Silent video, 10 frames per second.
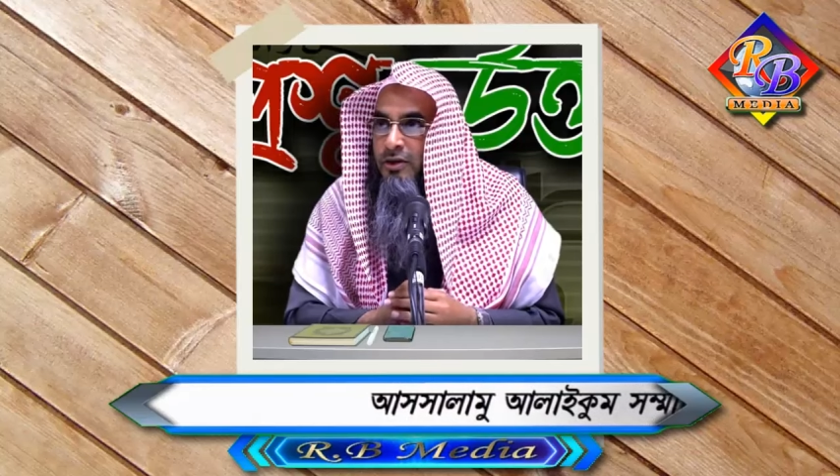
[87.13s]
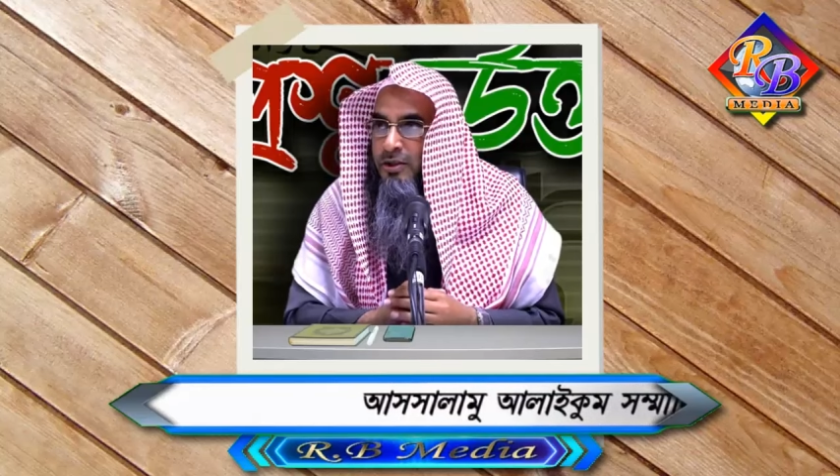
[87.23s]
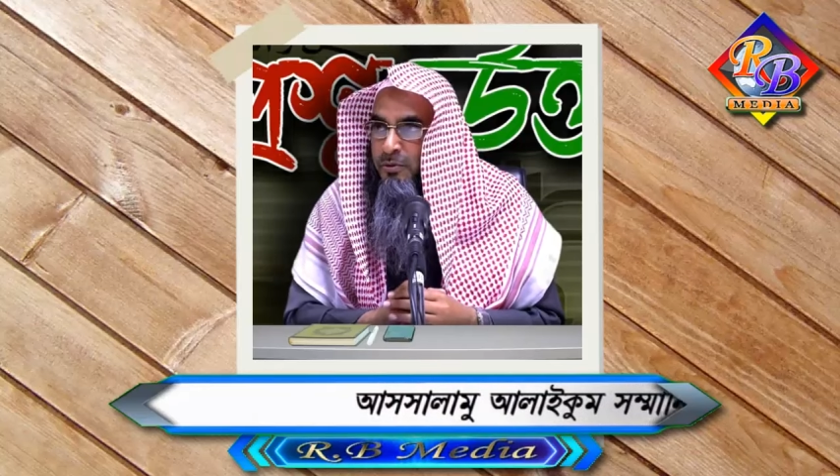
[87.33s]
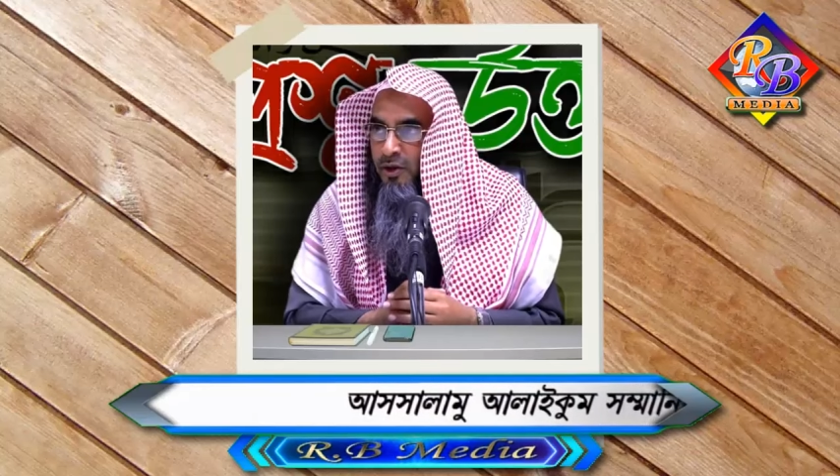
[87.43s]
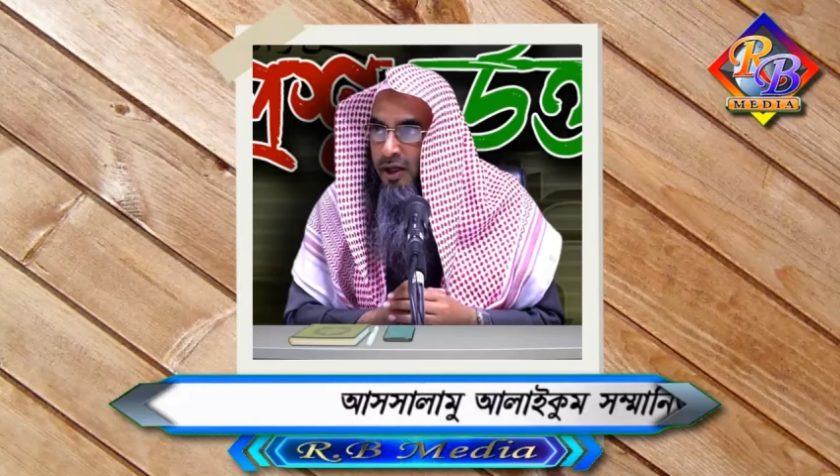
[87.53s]

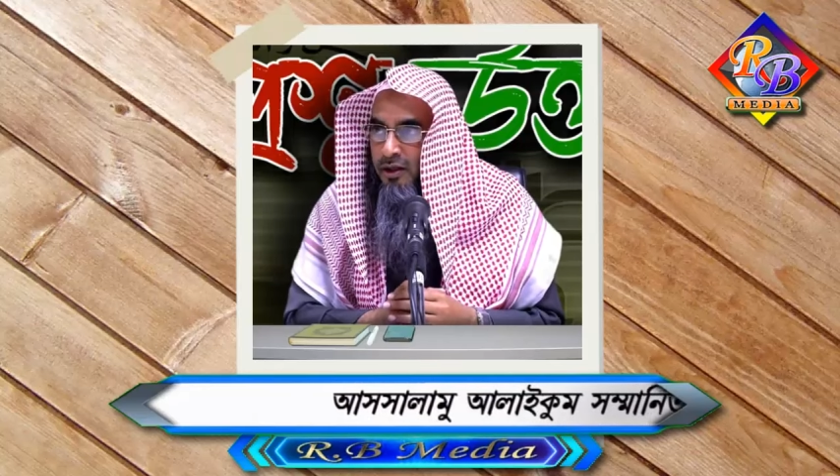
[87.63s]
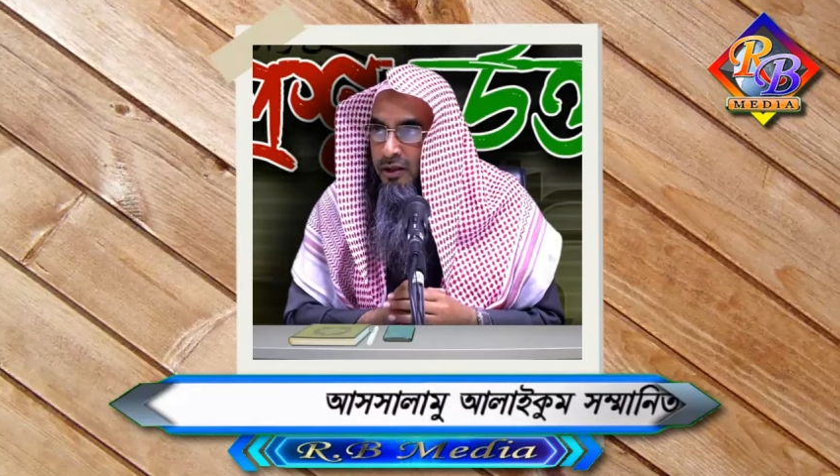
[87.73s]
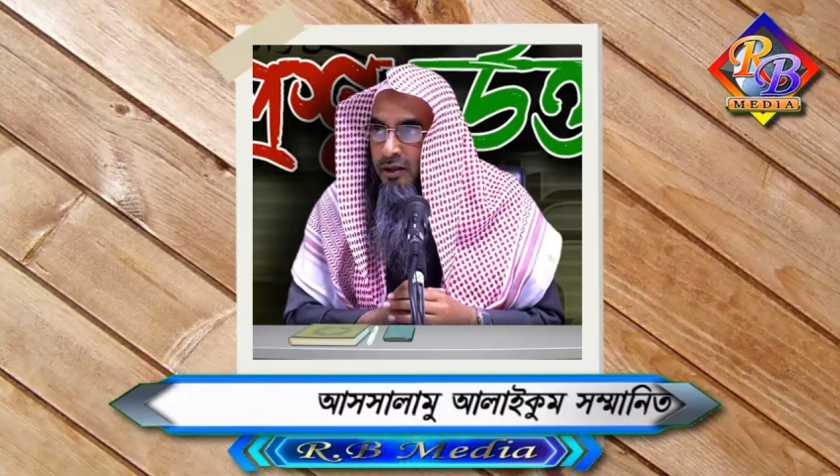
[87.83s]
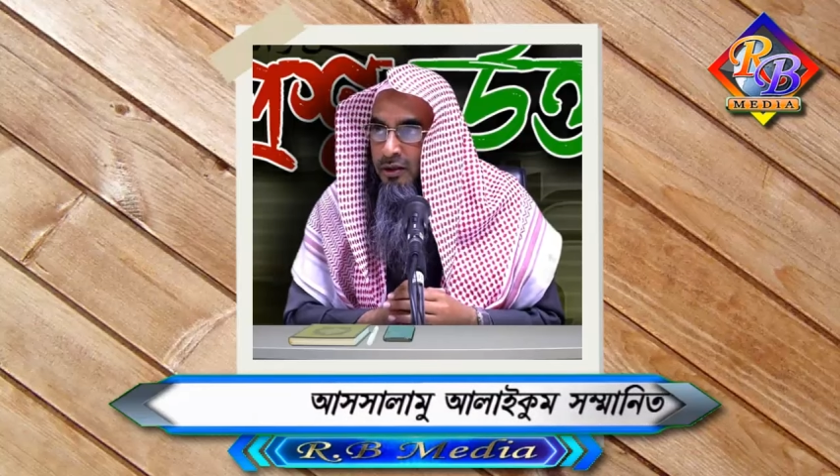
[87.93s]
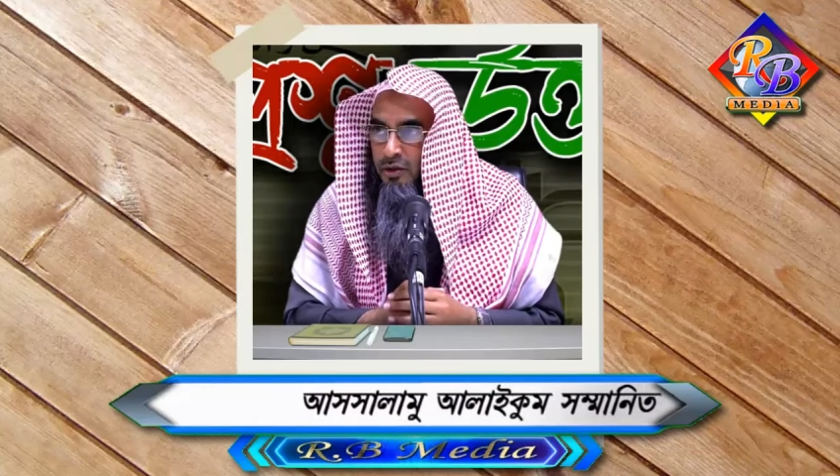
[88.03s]
অজেব নয়
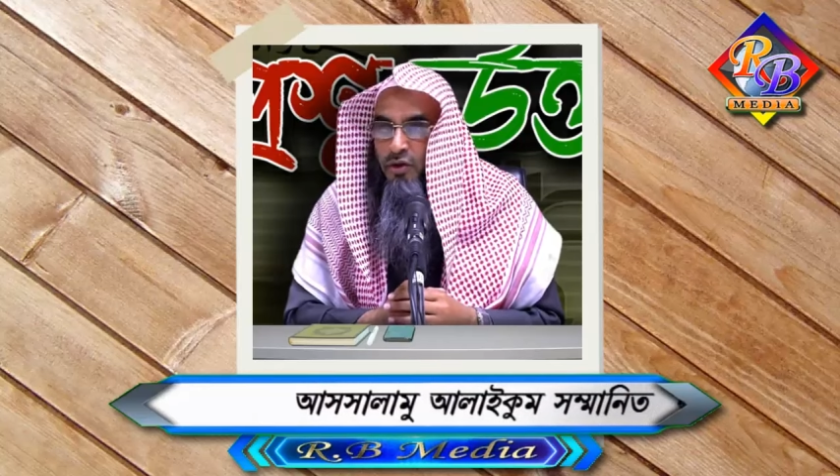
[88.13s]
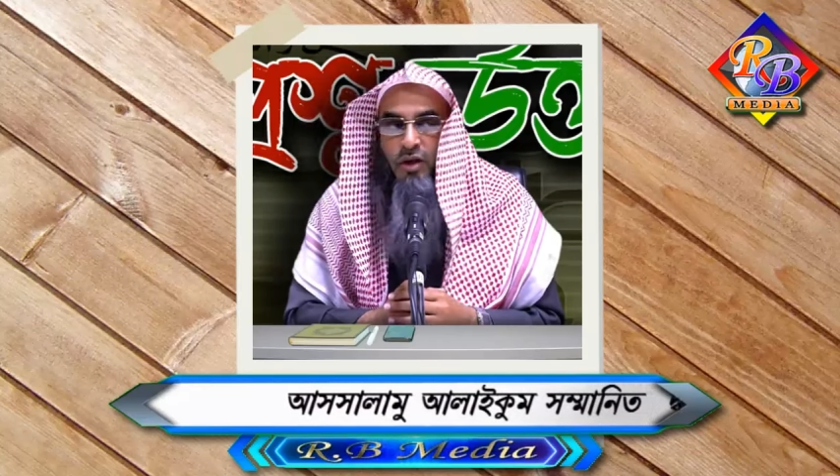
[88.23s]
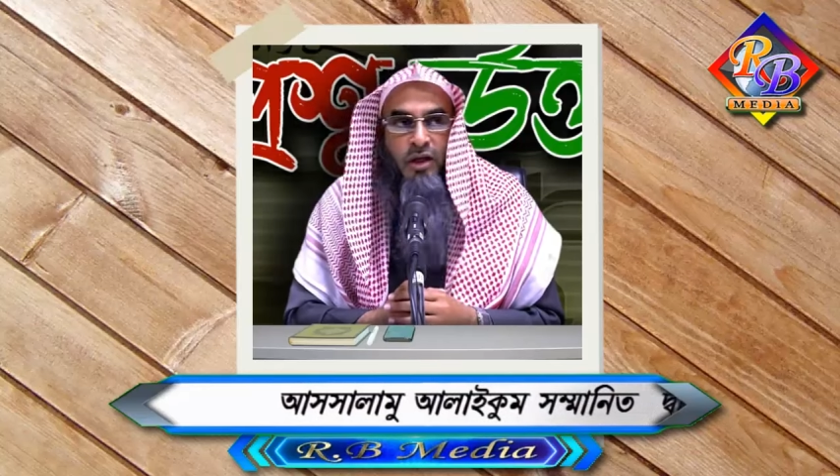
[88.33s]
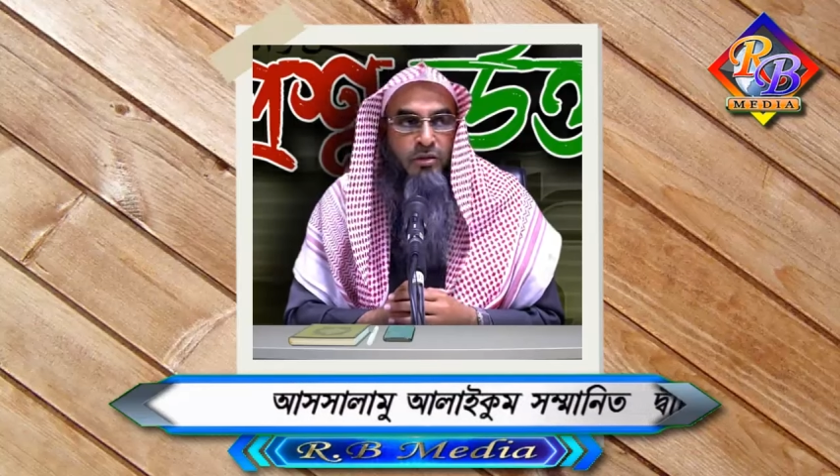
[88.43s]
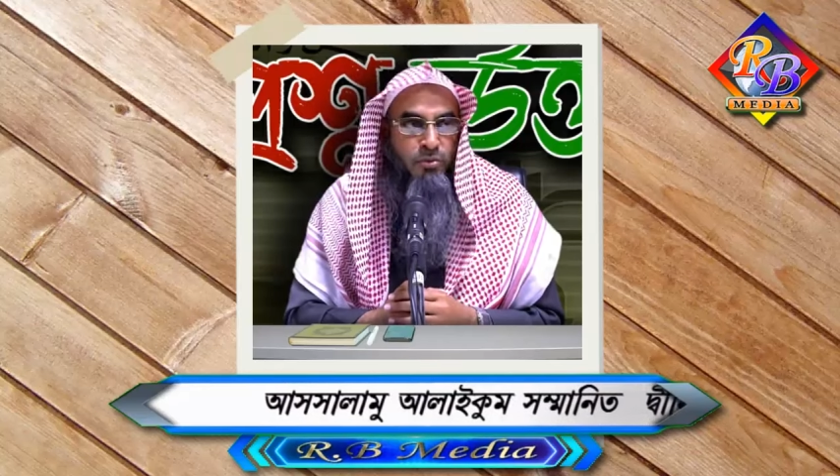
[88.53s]

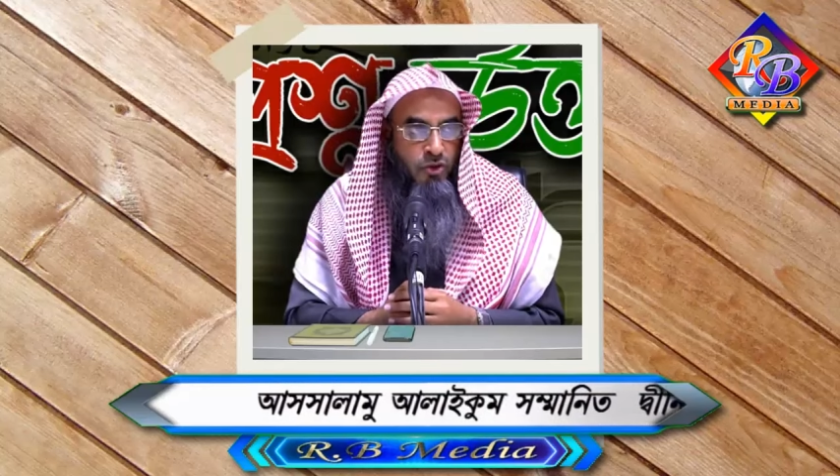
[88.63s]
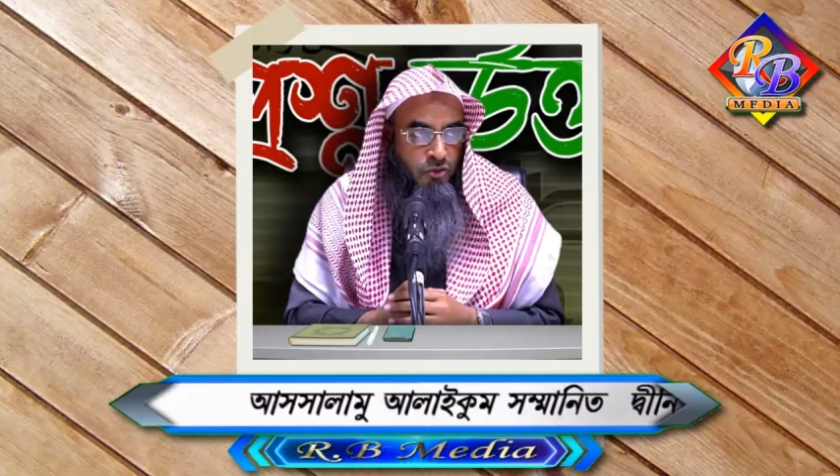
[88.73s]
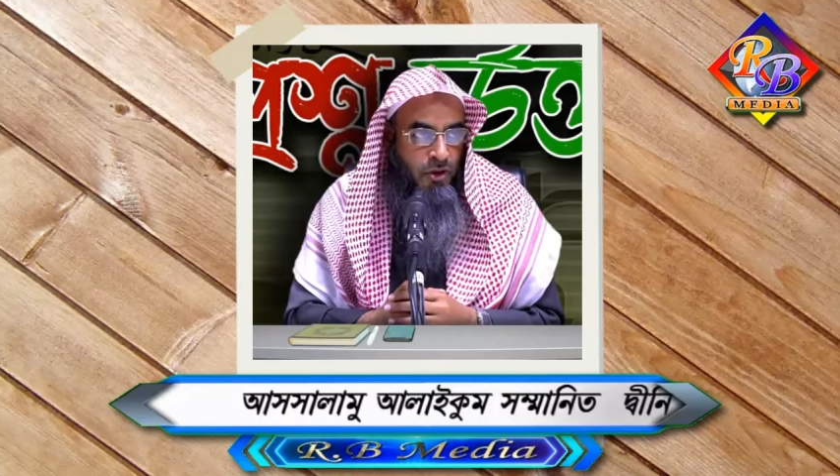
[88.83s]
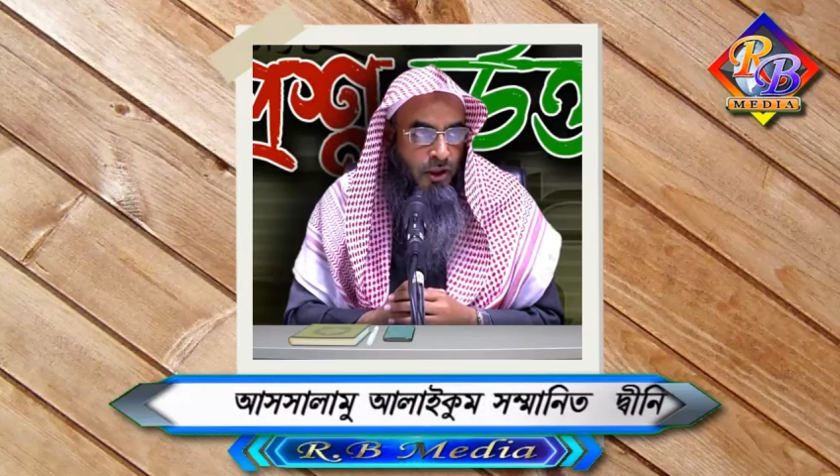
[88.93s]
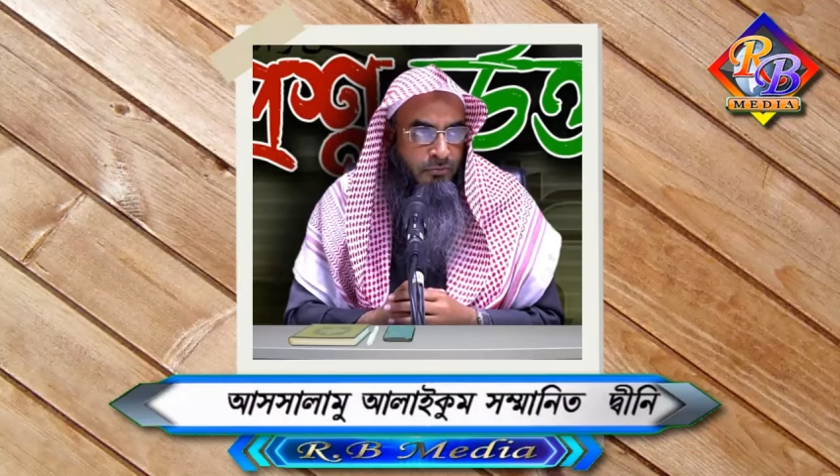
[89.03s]
সন্ন্যাত
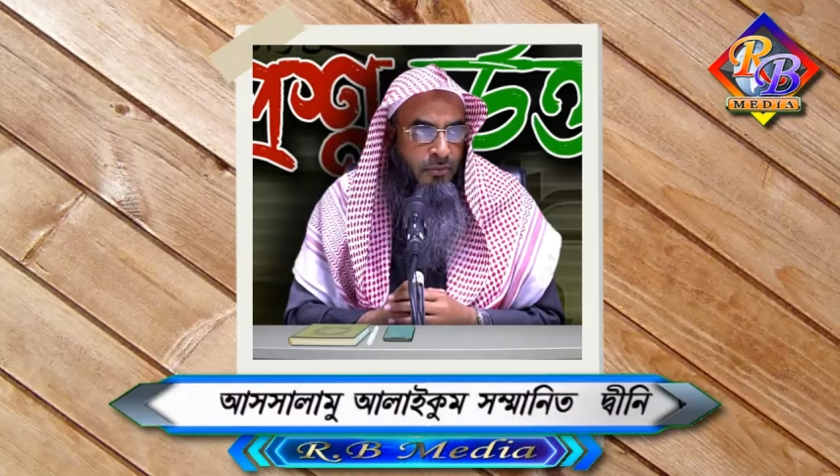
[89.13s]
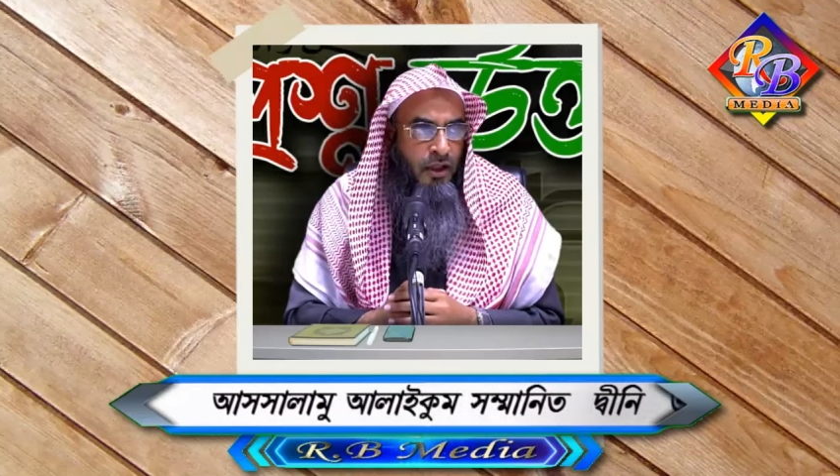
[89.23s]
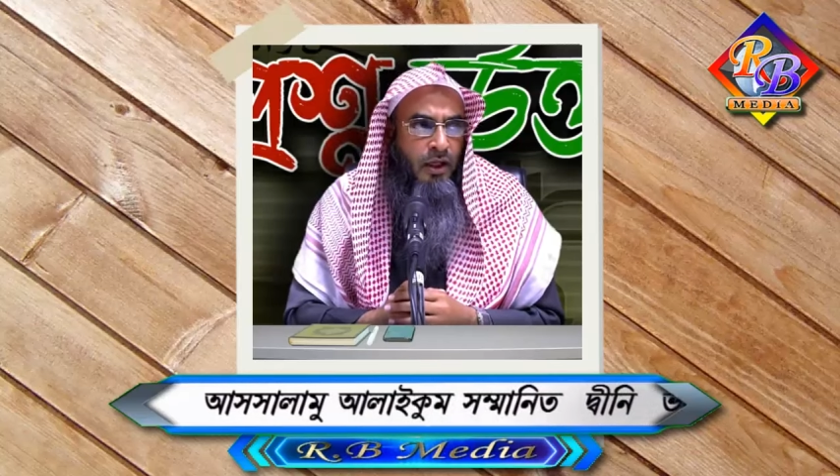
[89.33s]
মুস্তাহাব